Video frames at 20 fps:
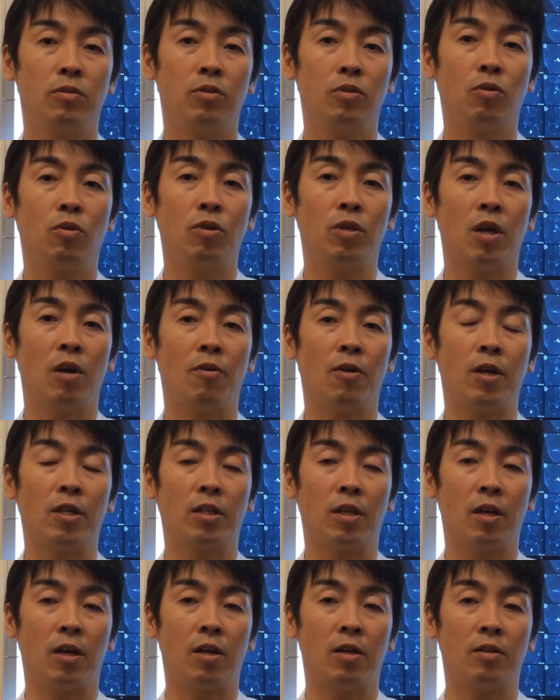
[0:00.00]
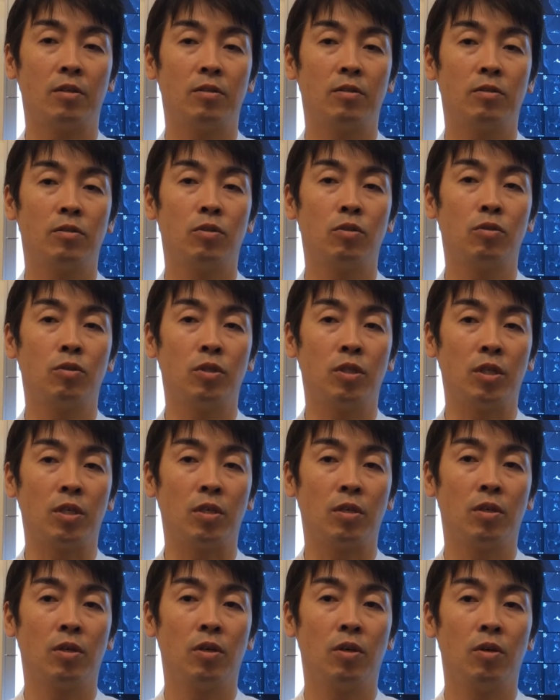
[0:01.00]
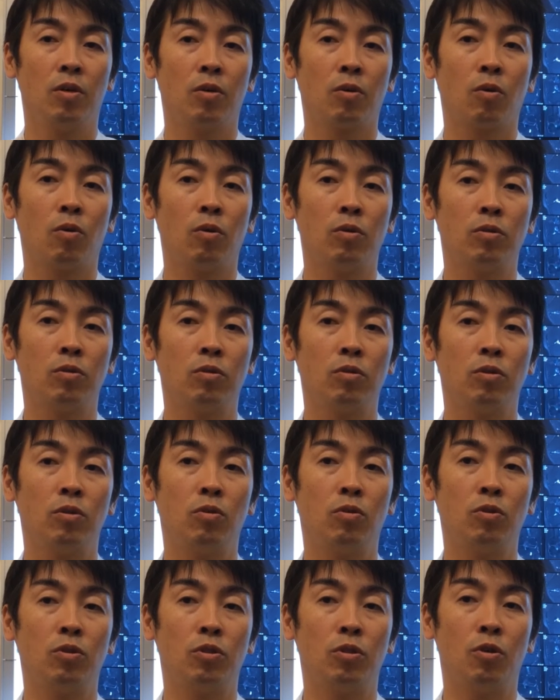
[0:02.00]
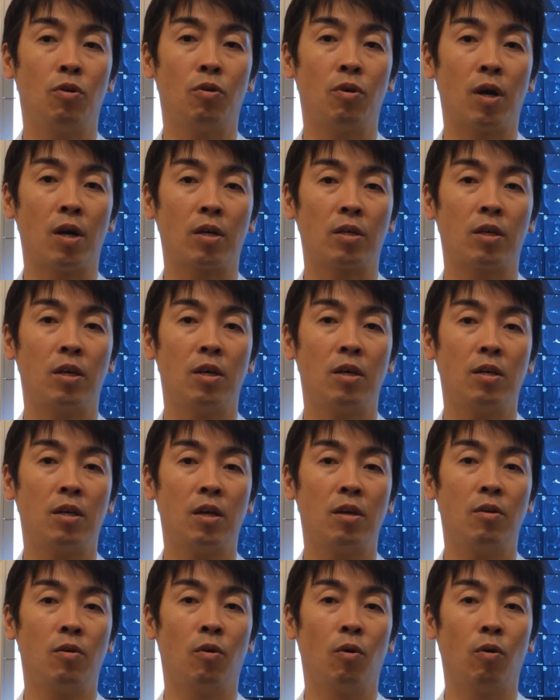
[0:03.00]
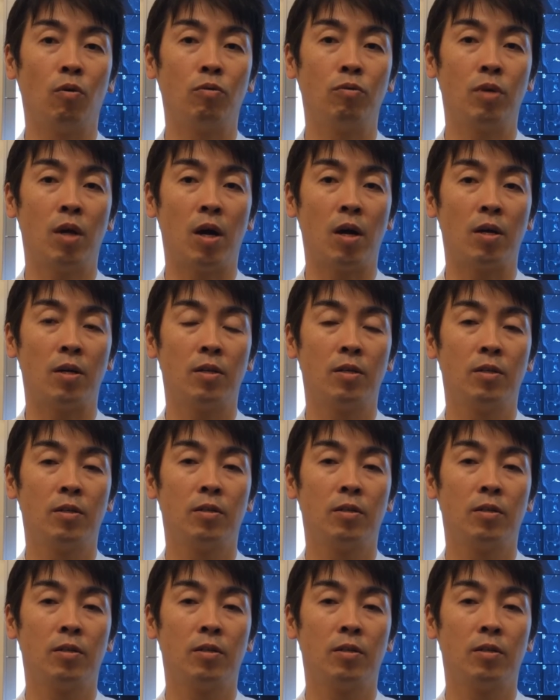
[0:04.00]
事故に遭われたらすぐに交通事故治療が経験豊富な